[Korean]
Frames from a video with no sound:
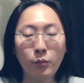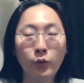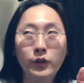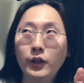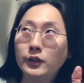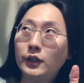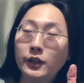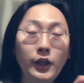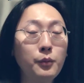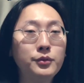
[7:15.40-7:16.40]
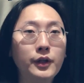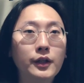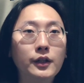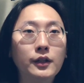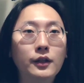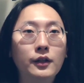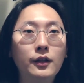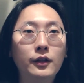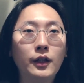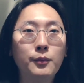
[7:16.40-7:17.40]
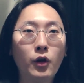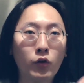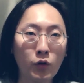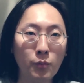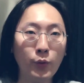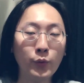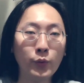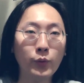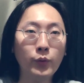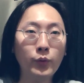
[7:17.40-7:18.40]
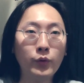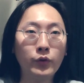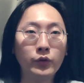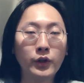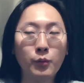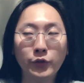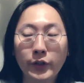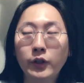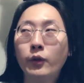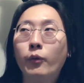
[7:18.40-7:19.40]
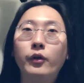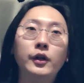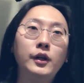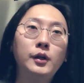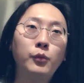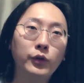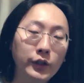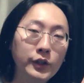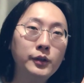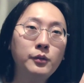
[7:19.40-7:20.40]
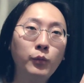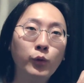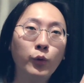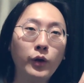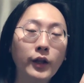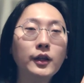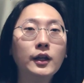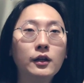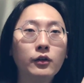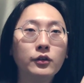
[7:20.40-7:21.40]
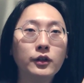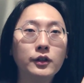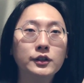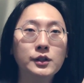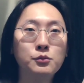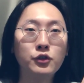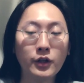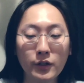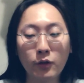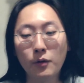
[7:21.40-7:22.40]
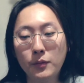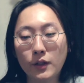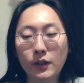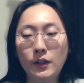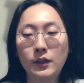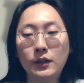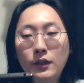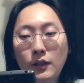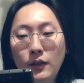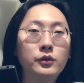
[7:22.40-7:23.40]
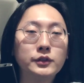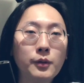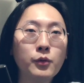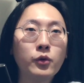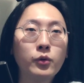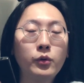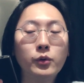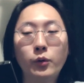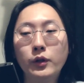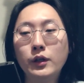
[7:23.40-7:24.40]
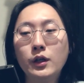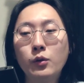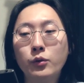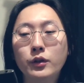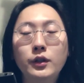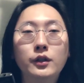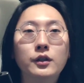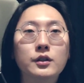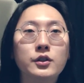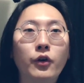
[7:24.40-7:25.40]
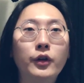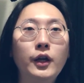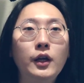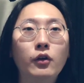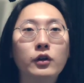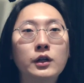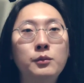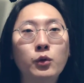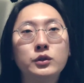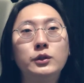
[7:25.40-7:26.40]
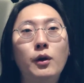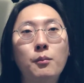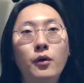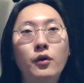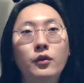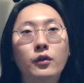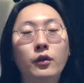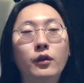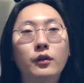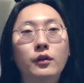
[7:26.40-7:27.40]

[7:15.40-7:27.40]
본인의 이제 티 에프 엔, 그다음에 여권 번호, 뭐 생년월일, 뭐 이름, 뭐 이런 간단한 것들을 질문을 한다고 합니다. 참고로 이 링킹 코드는 전에 연금을 혹시 한번